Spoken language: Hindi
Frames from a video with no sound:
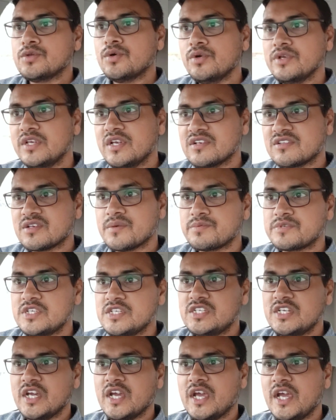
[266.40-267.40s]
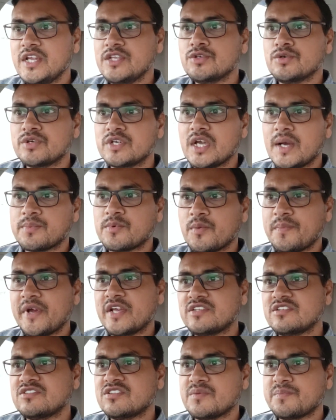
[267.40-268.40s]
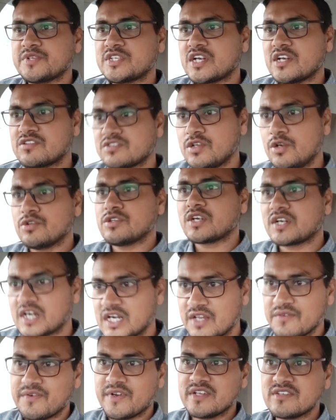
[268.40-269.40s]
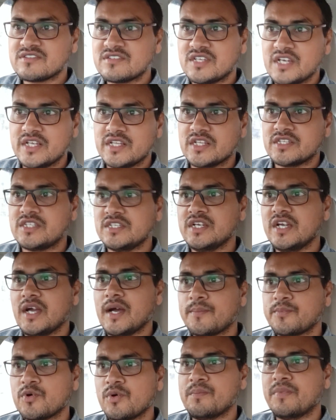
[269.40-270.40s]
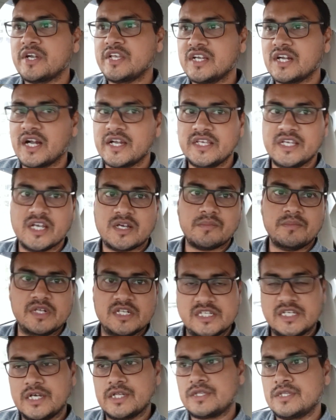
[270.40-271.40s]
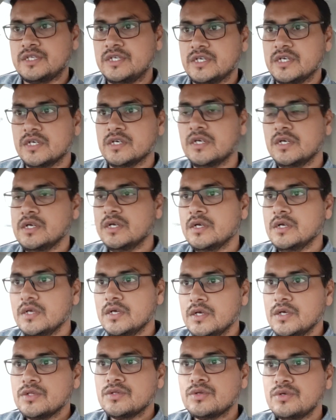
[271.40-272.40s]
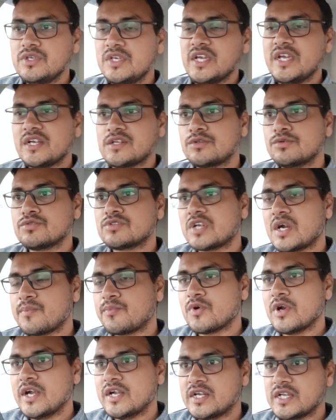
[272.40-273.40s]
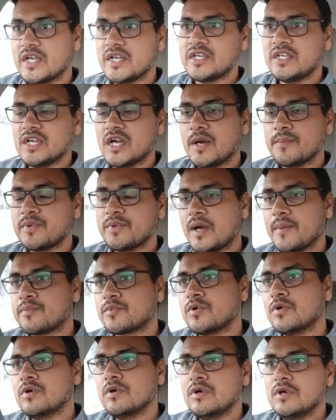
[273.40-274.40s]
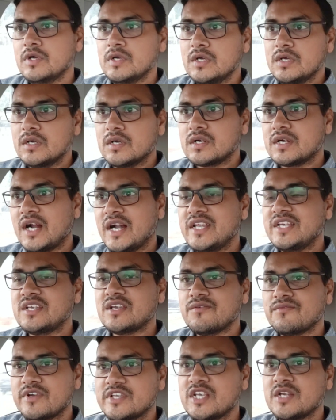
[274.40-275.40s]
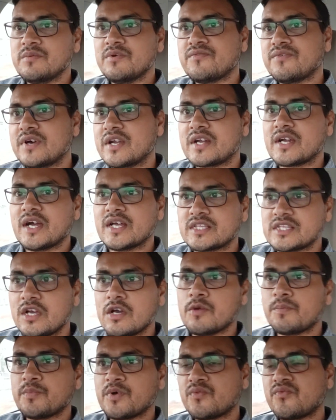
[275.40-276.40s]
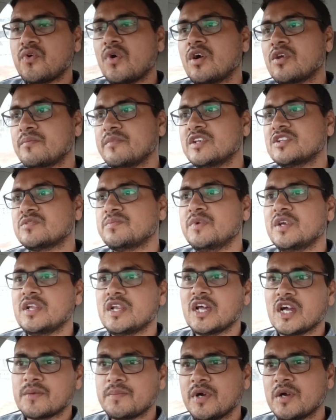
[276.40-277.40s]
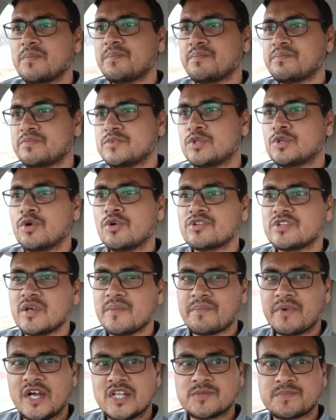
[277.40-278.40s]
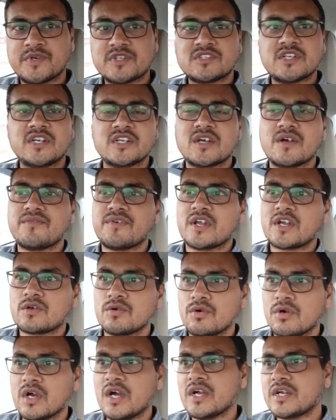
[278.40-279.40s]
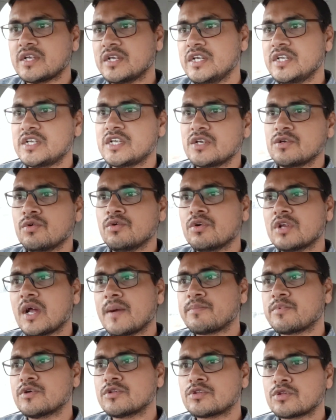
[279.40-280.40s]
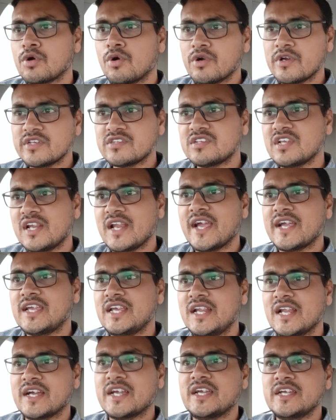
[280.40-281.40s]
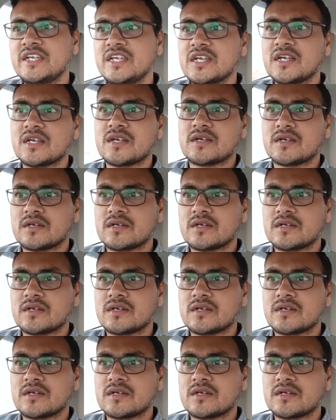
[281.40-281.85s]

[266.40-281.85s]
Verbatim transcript: तो ये सब चीज़ें हैं जो कि आपको 35 से 50 किलो तक का डिफरेंस दे देती हैं आपको बड़ी गाड़ी एक मिल जाती है तो ये एक दूसरा पॉइंट है कि यहाँ पे आपको गाड़ी के वजन में फ़र्क आता है और परफॉर्मेंस में लगभग दो से पाँच परसेंट का फ़र्क होगा कि टिगोर आपको थोड़ी सी लैगी लगेगी